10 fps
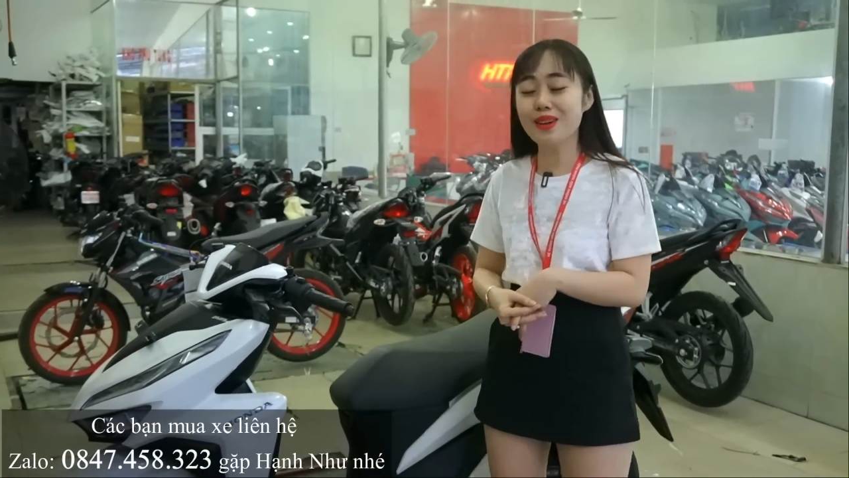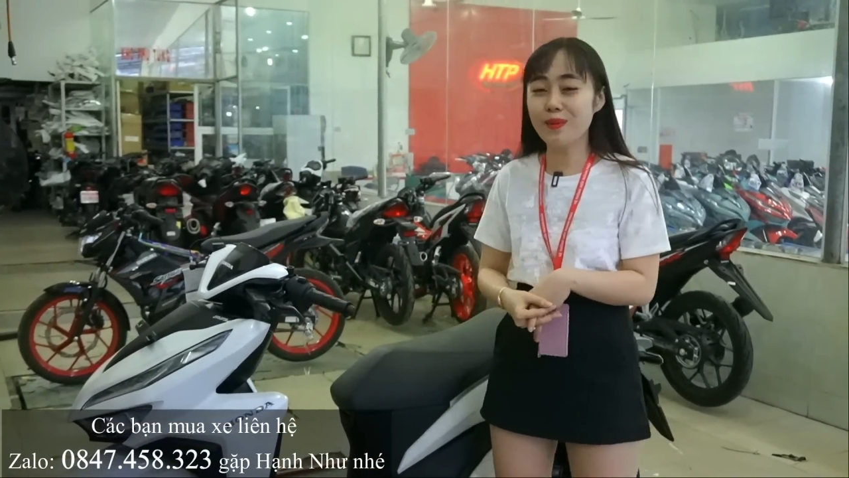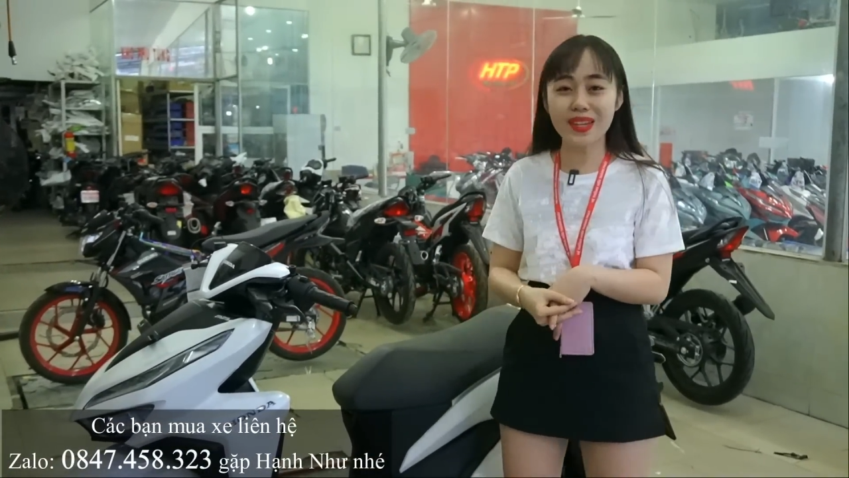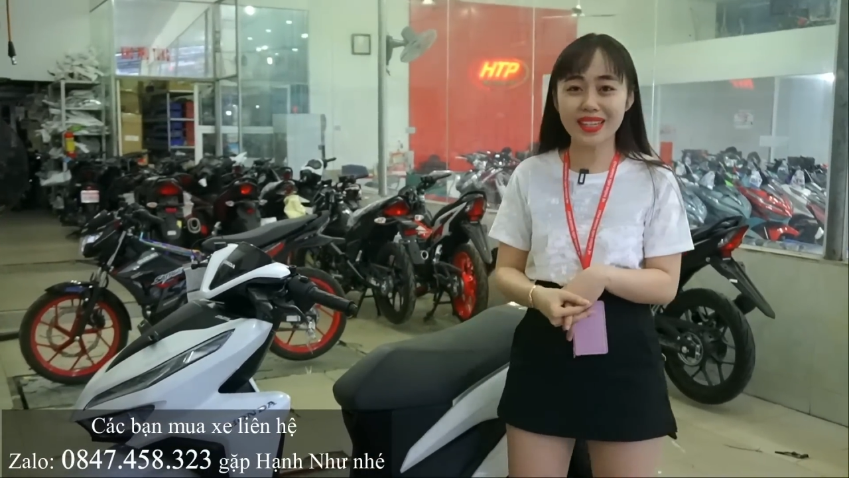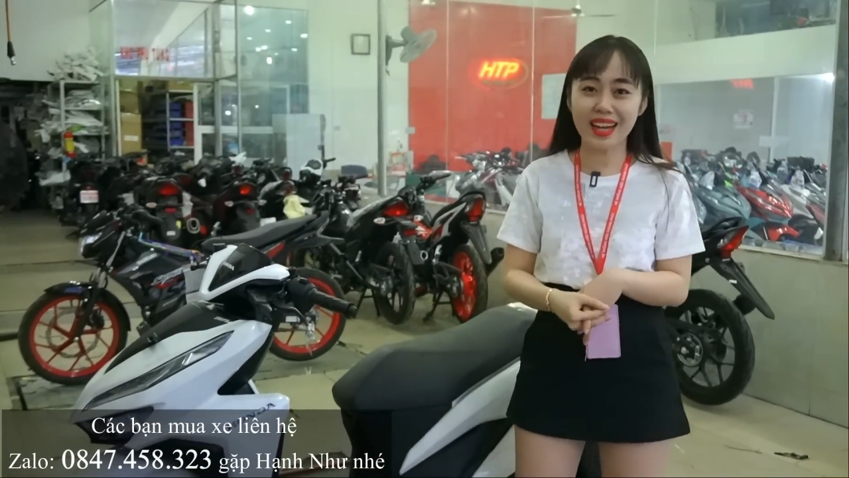đó
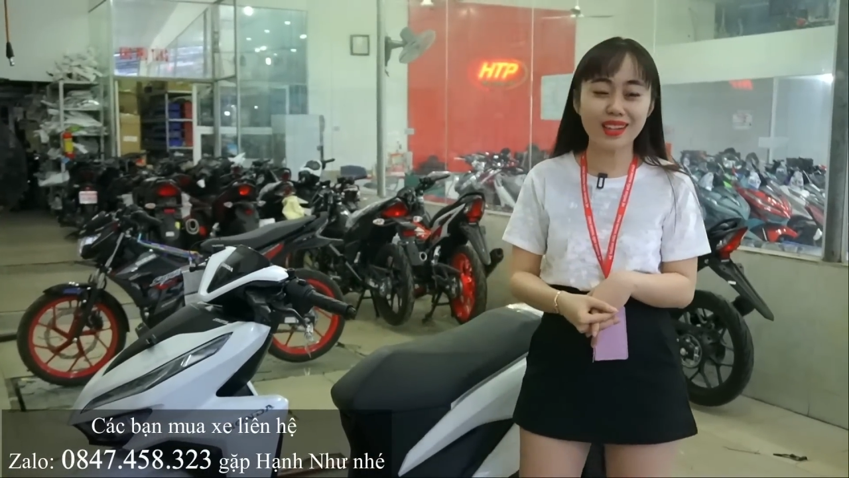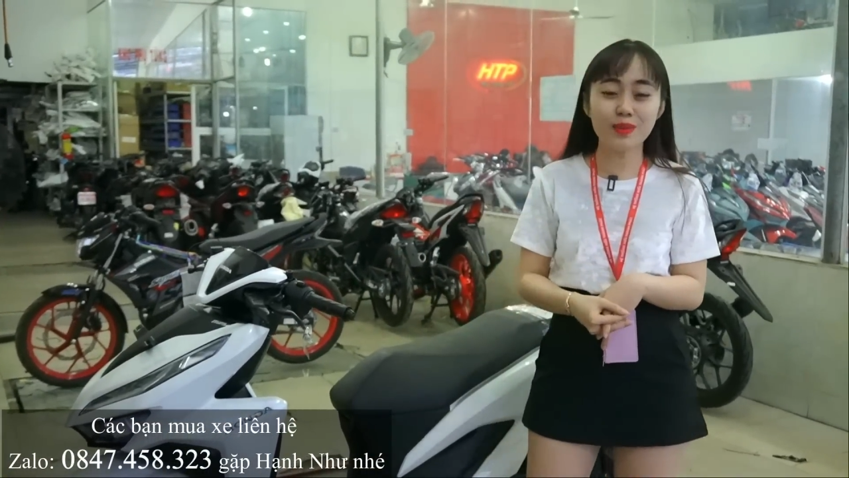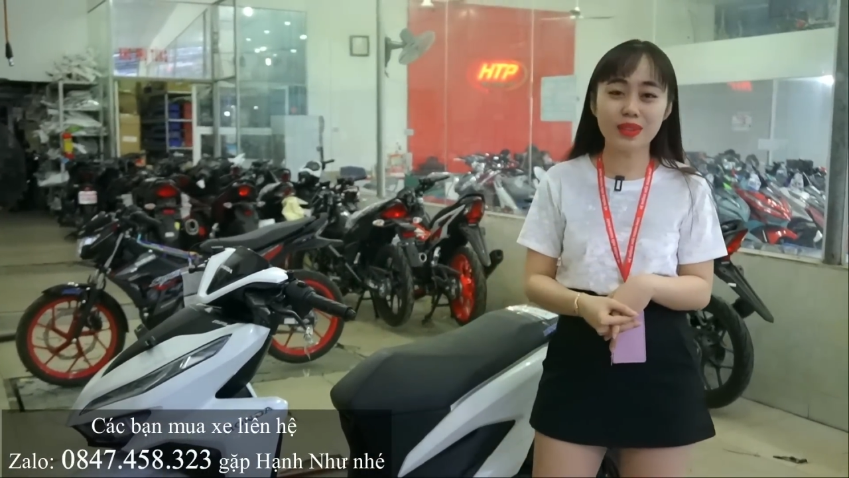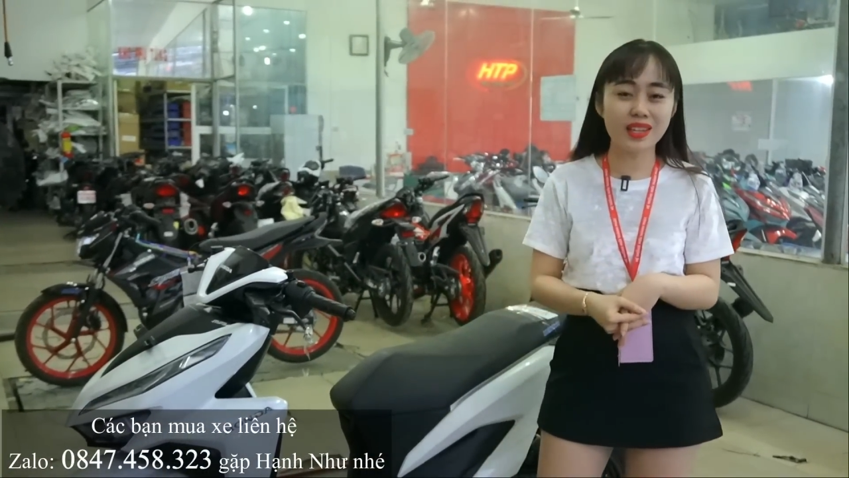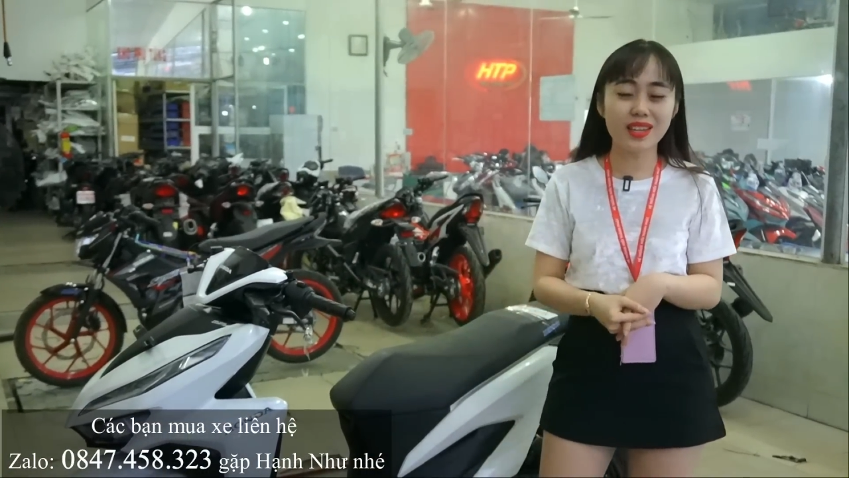hình như không chắc
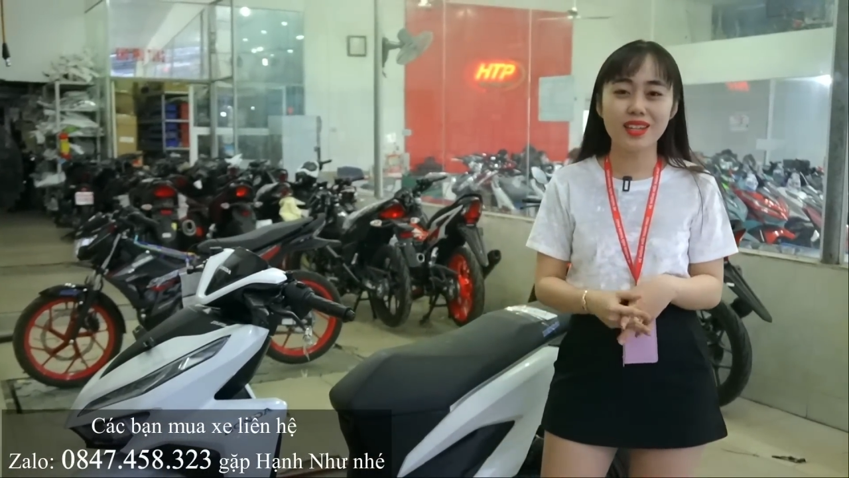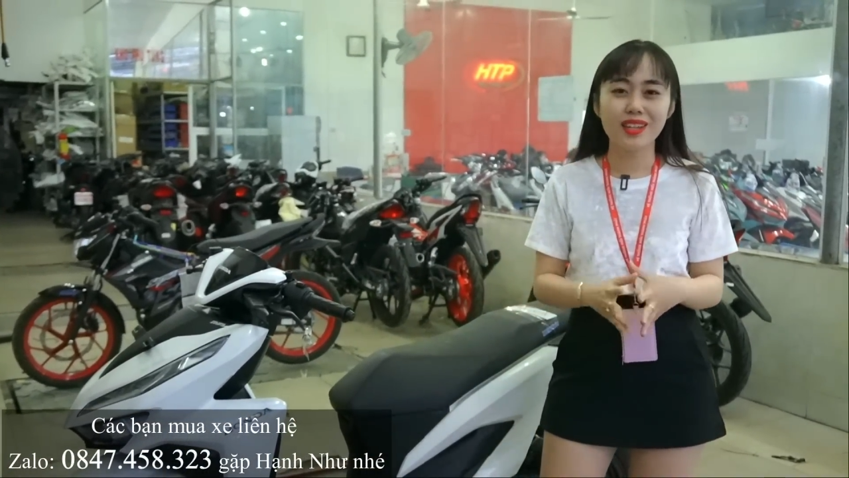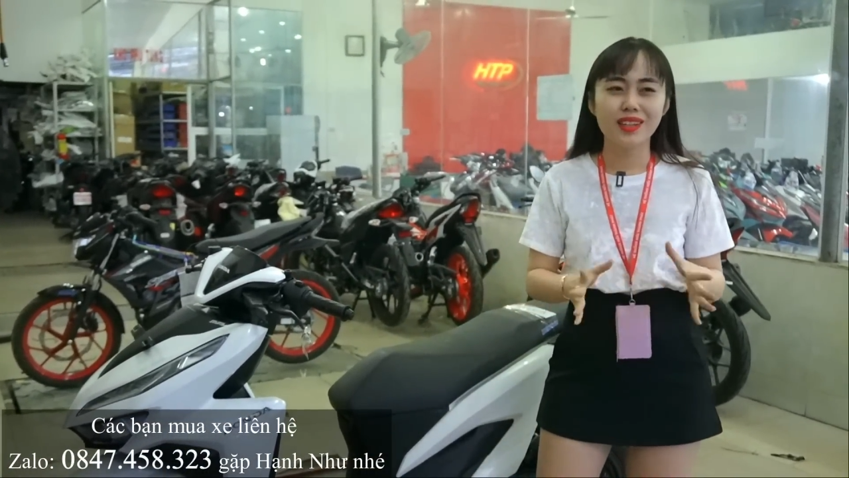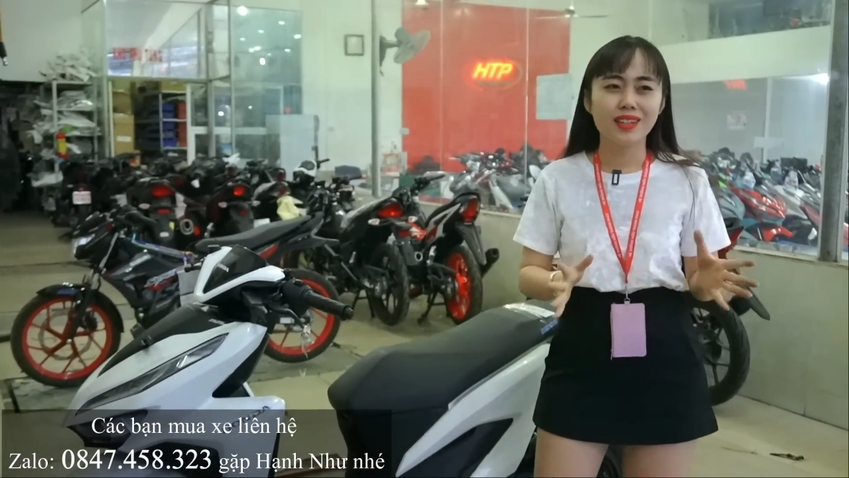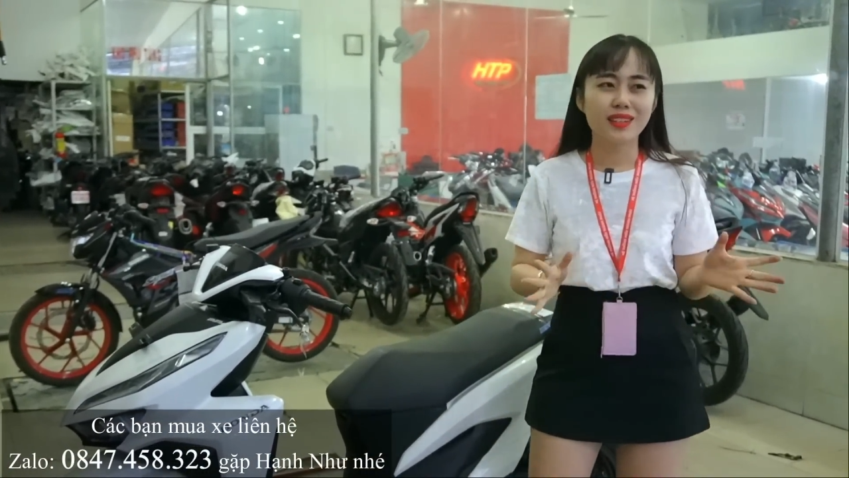chắn nhưng tại vì